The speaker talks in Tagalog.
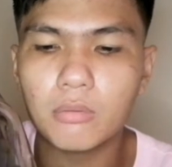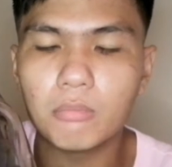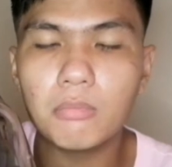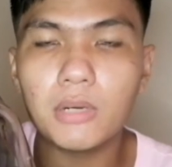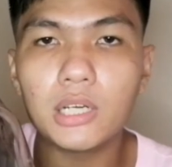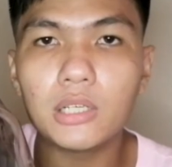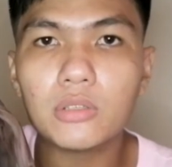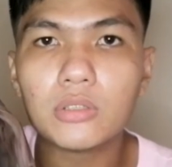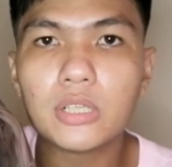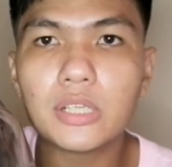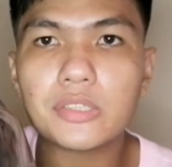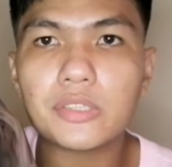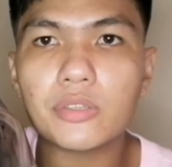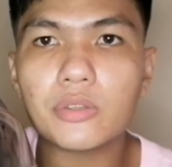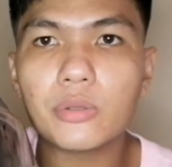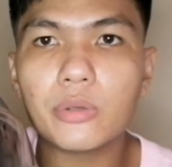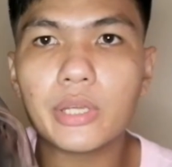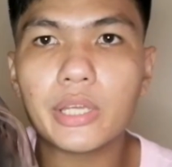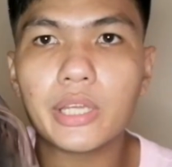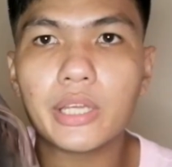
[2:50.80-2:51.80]
Maalog
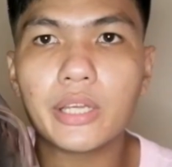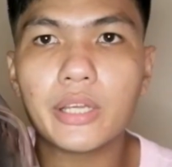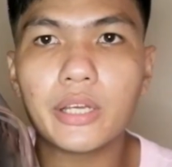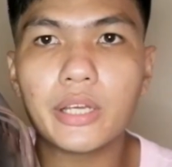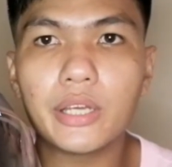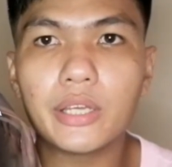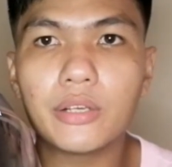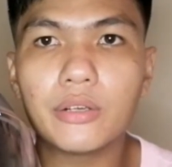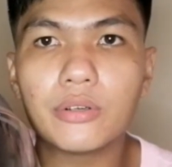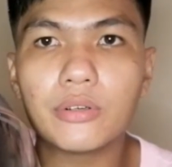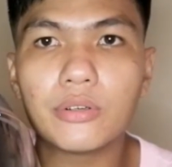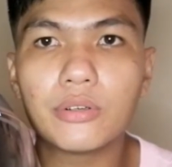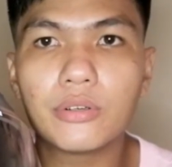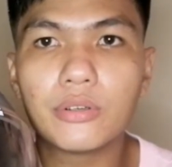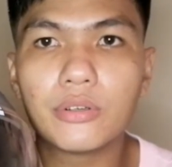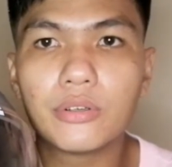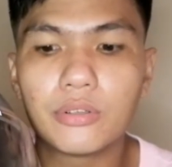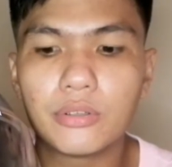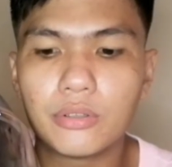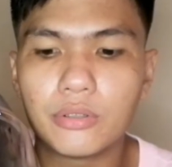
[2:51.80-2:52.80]
kasi ito eh, ayun o,
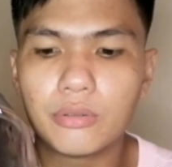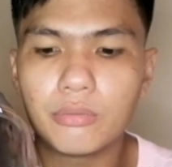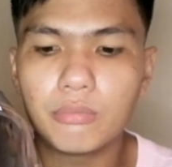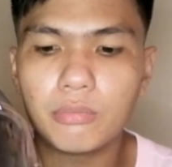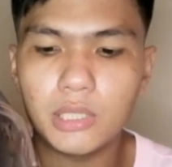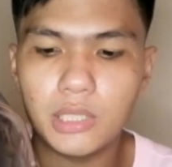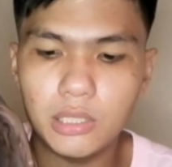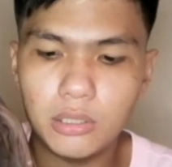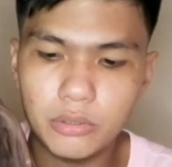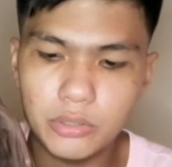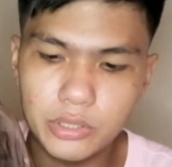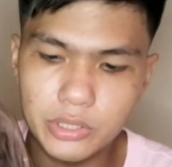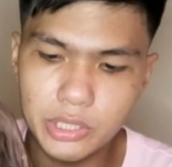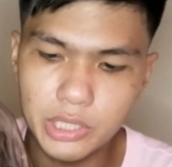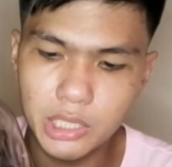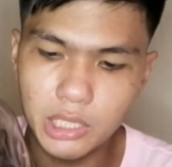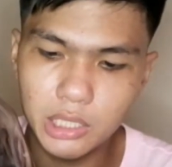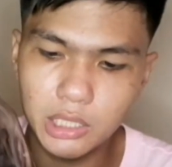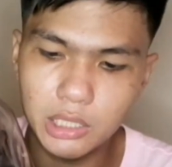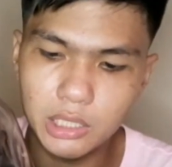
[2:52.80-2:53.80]
maalog
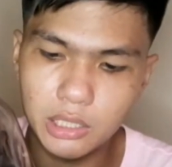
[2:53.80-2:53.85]
siya.